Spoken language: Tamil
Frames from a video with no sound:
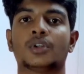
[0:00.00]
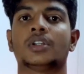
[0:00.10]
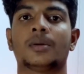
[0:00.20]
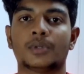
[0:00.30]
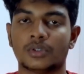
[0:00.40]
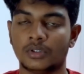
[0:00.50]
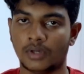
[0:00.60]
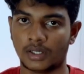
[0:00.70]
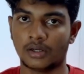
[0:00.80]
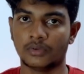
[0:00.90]
வந்து நம்மளுக்கு வந்து
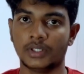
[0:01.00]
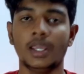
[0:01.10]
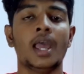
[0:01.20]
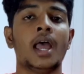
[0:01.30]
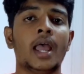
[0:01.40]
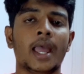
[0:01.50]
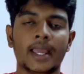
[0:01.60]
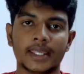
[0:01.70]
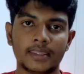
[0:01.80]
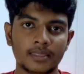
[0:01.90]
ஒர்க் ஆகுது
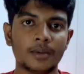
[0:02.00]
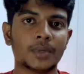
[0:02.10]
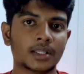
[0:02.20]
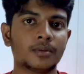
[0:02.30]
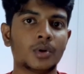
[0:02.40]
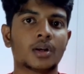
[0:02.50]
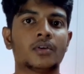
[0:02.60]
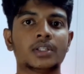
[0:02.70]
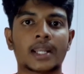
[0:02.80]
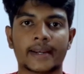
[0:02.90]
இந்த மதர் போர்டில்
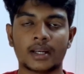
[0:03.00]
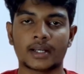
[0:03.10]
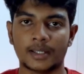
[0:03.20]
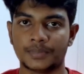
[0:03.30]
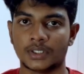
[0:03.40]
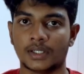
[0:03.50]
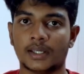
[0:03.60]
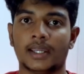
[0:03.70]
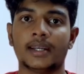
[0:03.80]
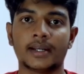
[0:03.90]
வந்து நிறைய டைப்ஸ்
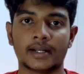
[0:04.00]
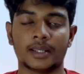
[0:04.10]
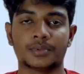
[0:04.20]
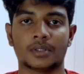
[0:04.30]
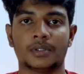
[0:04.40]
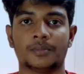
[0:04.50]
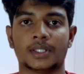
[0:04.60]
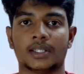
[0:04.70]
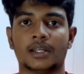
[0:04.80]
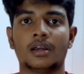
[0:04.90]
இருக்குது என்னென்ன டைப்ஸ் அப்படின்னு
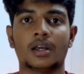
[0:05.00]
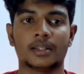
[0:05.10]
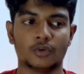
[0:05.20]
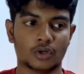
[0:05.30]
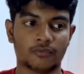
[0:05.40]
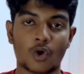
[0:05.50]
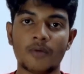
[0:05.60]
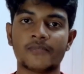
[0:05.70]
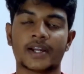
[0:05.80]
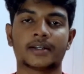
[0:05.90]
பார்த்தீங்கன்னா அதோட
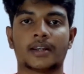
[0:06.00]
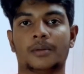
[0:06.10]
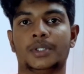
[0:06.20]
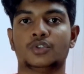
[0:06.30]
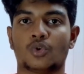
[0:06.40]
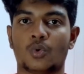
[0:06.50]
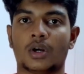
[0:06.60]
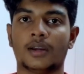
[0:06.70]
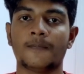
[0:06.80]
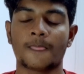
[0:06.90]
ஃபார்ம் ஃபேக்டர் அப்படின்னு
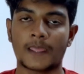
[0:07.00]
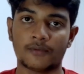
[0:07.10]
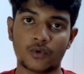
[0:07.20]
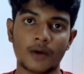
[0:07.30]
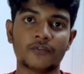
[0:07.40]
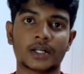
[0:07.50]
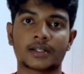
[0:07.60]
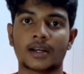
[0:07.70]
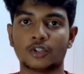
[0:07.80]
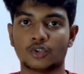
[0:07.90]
சொல்லுவாங்க ஃபார்ம்
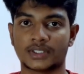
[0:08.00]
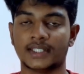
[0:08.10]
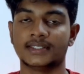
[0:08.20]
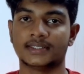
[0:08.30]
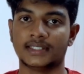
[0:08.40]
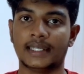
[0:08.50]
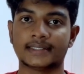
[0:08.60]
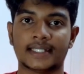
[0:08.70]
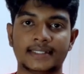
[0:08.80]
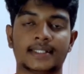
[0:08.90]
ஃபேக்டர்னால் அதோட சைஸ் என்ன
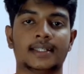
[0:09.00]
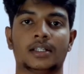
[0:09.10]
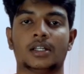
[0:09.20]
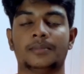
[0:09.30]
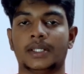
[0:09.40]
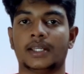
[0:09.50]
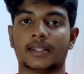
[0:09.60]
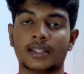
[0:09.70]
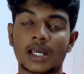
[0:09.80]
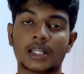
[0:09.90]
சைஸில் இருக்குது
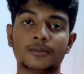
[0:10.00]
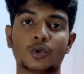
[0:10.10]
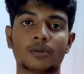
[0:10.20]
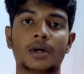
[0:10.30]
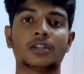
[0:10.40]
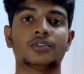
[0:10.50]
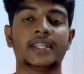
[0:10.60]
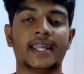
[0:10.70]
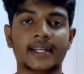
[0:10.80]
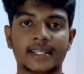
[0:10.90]
அப்படிங்கிறது அது மூலமாக அது
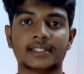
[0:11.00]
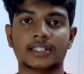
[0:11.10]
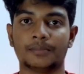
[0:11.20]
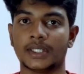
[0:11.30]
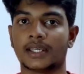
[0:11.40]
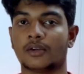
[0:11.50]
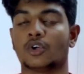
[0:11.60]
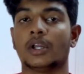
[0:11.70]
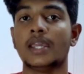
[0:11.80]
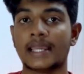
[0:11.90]
வந்து ஏடிஎக்ஸ் அப்படிங்கிற
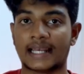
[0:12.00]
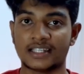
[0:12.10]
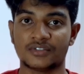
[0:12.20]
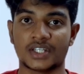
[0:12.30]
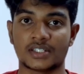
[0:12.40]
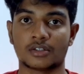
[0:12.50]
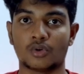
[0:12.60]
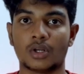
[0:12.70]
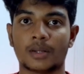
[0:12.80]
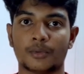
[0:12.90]
ஒரு
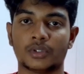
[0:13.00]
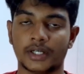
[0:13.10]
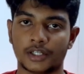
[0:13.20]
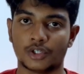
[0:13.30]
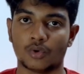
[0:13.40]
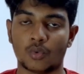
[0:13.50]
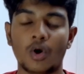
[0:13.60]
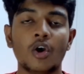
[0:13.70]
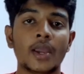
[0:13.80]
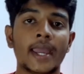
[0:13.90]
கிளாஸிஃபிகேஷனுக்குள்ளே நம்ம வந்து எடுத்துகிட்டு வருவோம்